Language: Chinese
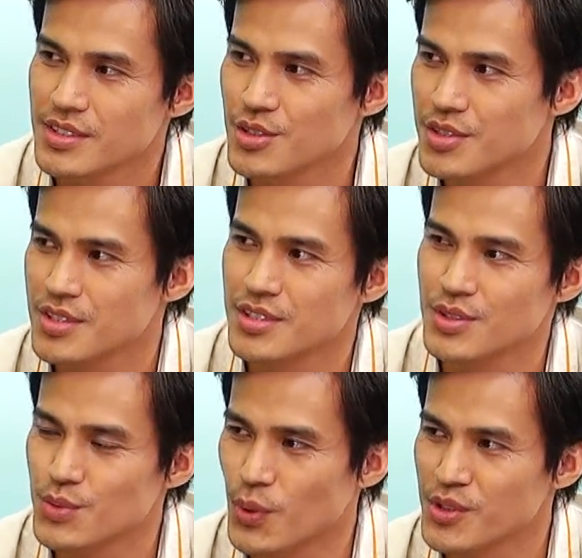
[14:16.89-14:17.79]
就
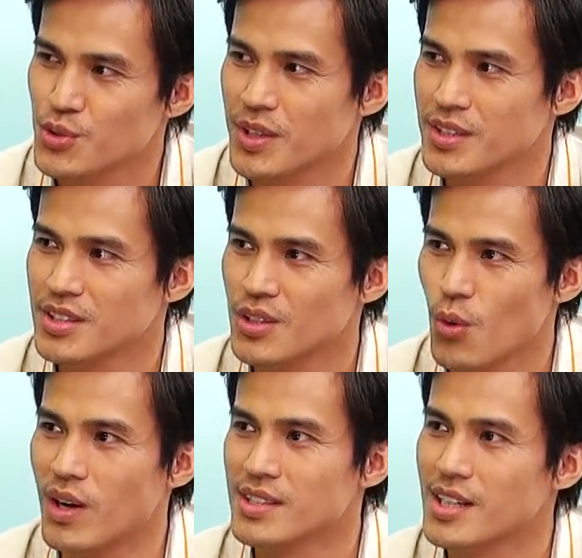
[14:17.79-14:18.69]
是玩耍的一个
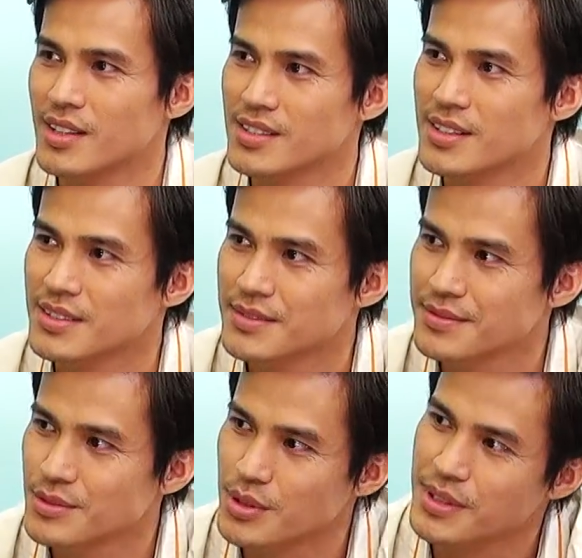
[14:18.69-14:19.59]
广场，这样是？
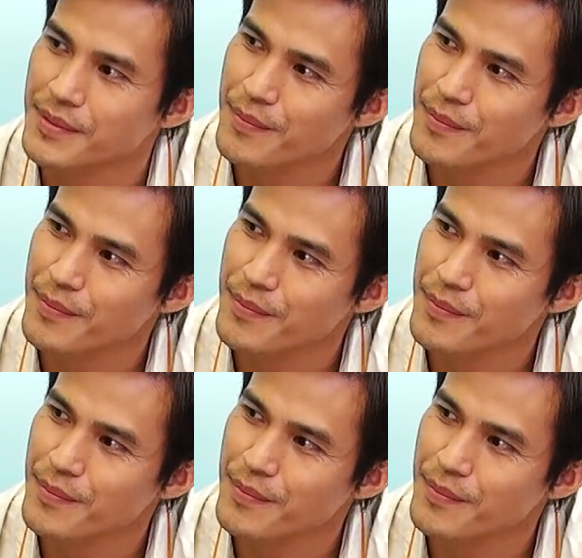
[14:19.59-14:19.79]
对，